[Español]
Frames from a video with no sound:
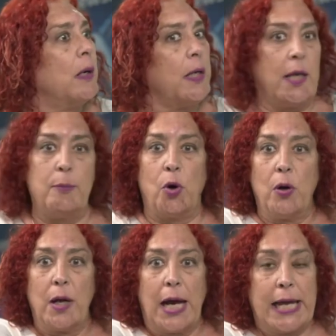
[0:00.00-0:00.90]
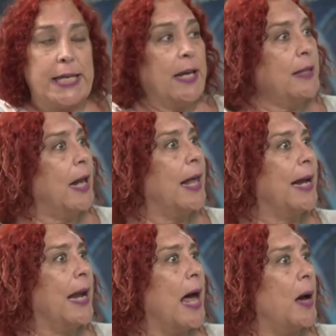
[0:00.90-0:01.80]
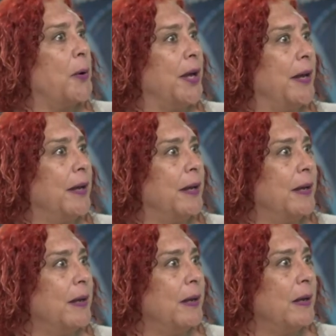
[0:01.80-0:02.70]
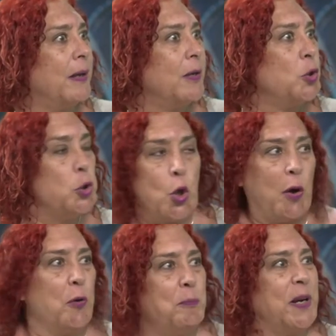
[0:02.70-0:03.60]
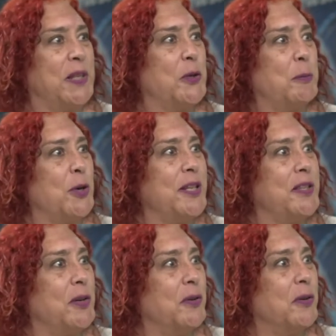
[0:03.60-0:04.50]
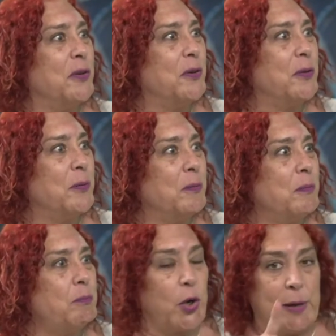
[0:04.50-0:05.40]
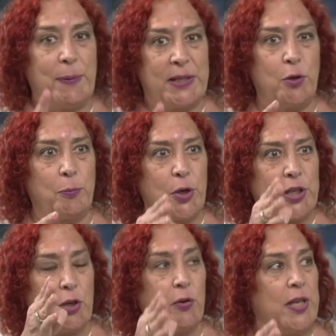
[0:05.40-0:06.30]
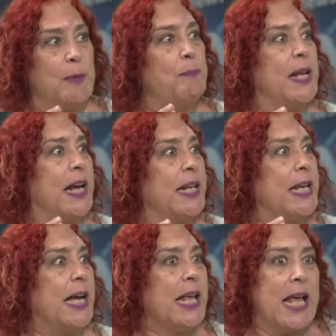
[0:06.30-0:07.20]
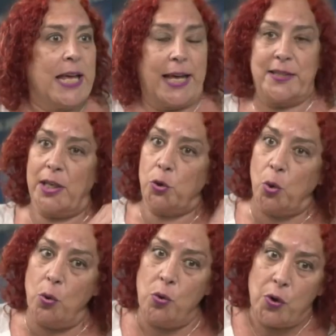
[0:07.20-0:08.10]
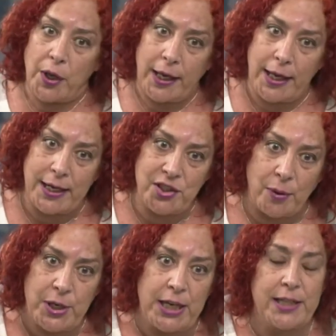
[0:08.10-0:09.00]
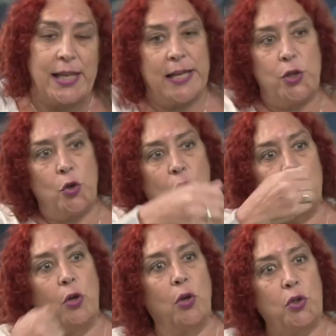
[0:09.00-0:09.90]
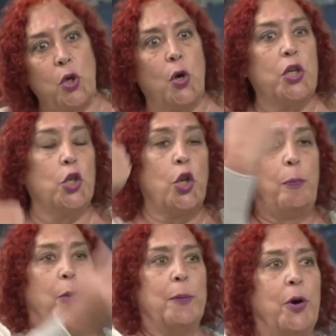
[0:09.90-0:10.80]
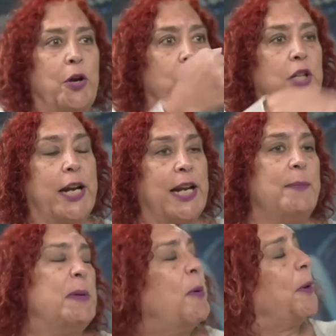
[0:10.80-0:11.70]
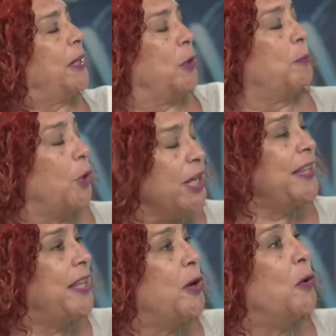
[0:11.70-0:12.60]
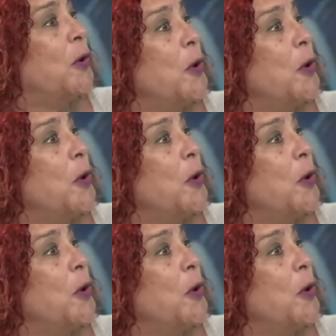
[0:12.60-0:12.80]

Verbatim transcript: Y dijimos, ahí está la clave. No es un partido político. Porque el partido político implicaría que si tú eres chavista y yo no lo soy, no nos podemos encontrar en el mismo partido político.